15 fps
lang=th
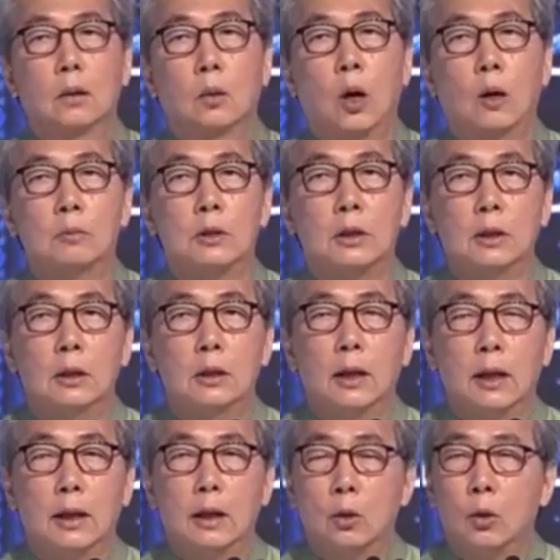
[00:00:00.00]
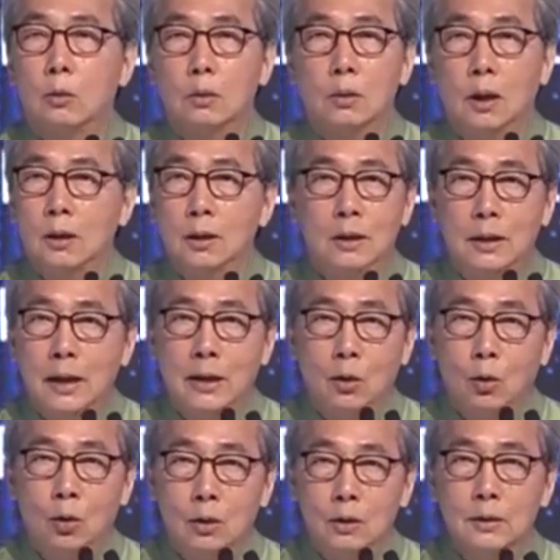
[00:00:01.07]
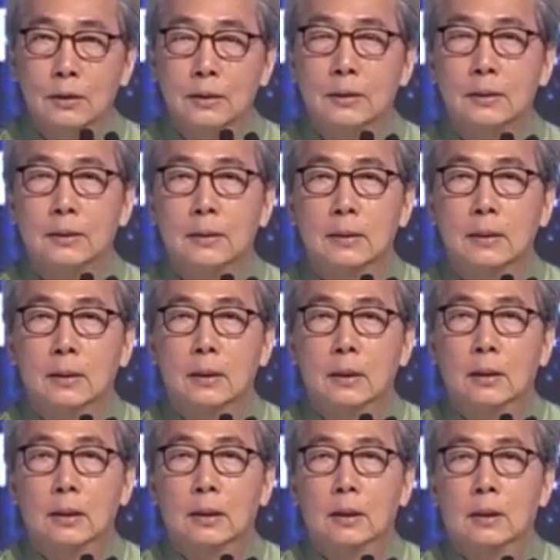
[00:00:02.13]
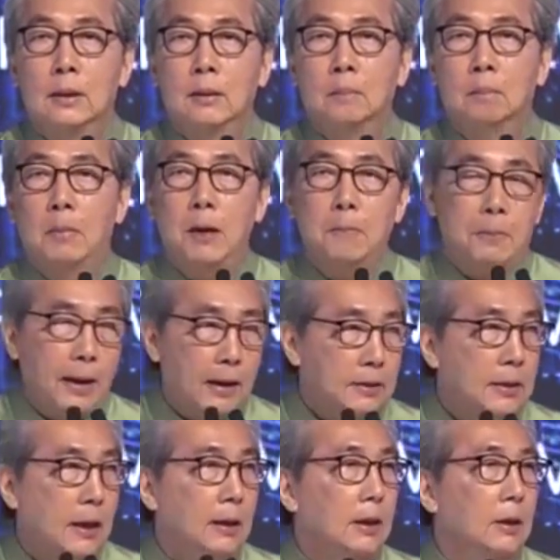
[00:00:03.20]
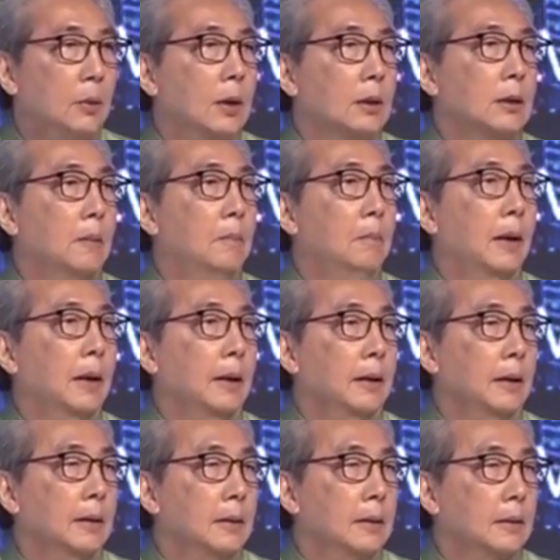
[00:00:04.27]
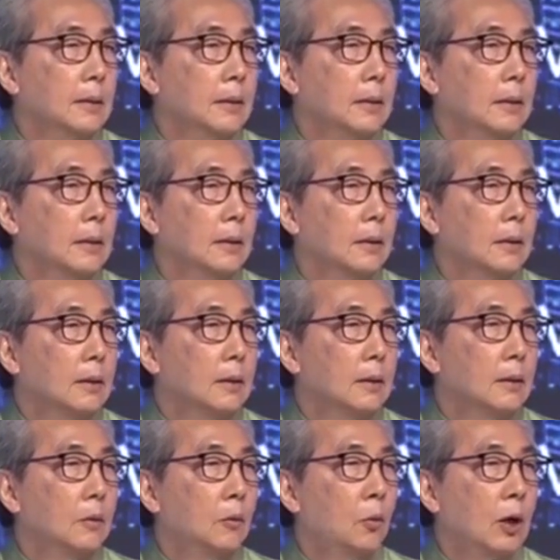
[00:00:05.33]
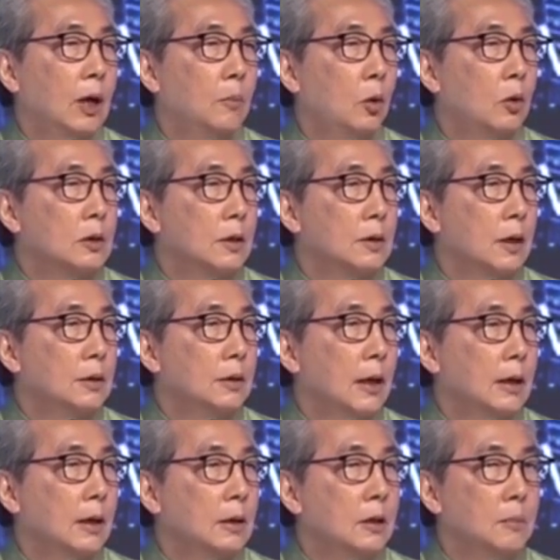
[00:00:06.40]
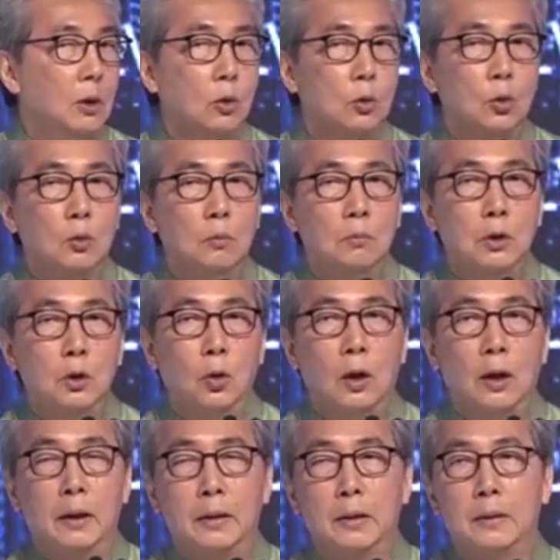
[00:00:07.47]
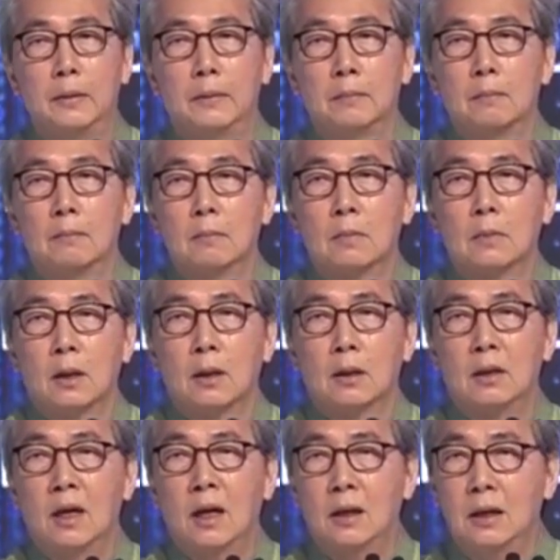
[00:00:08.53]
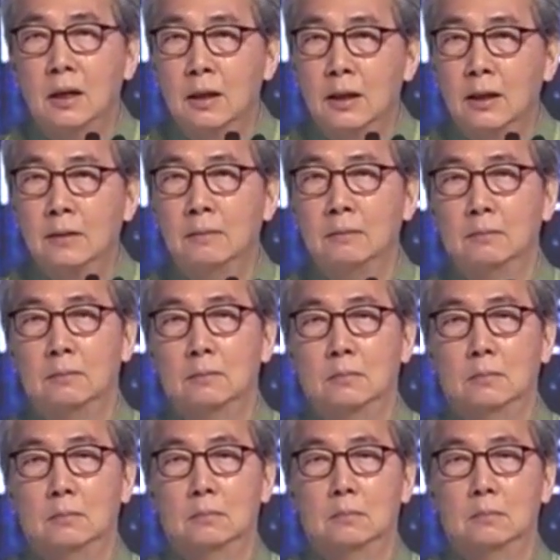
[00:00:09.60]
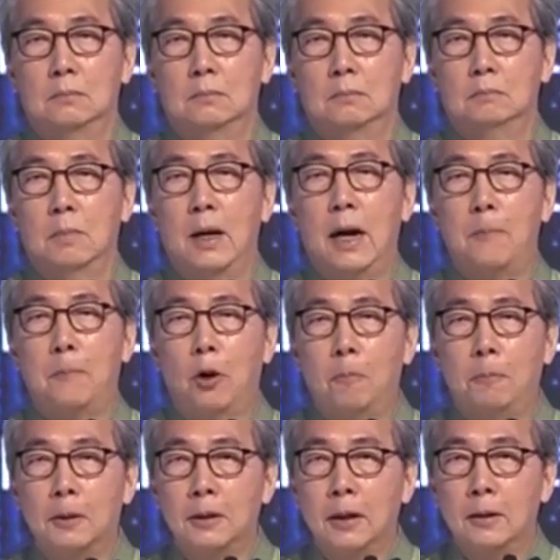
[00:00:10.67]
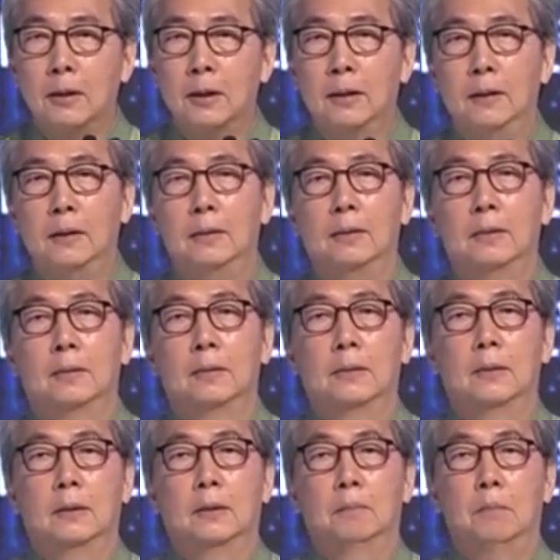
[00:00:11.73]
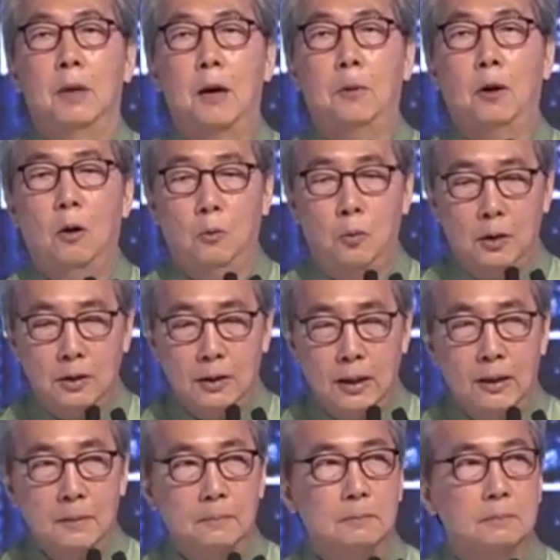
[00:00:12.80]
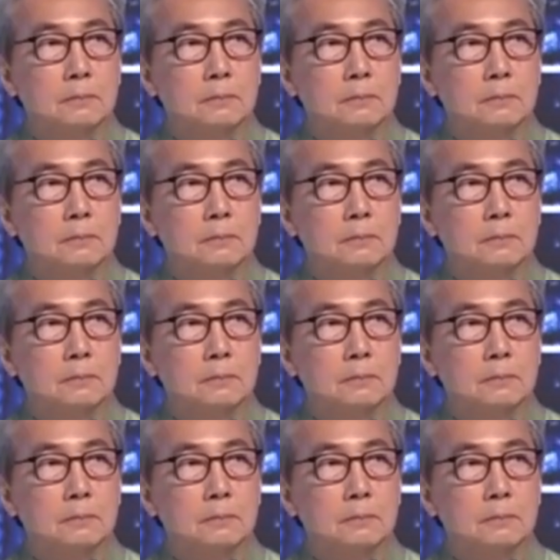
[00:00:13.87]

ความเจริญแห่งอนาคต อันนี้แน่นอนเลย ไม่แปลกใจเลยว่าทำไมเวลาบริษัทใหญ่ ๆที่มาลงทุน BOI ในอดีตนั้นมาเพราะประเทศไทย มาเพราะเวียดนาม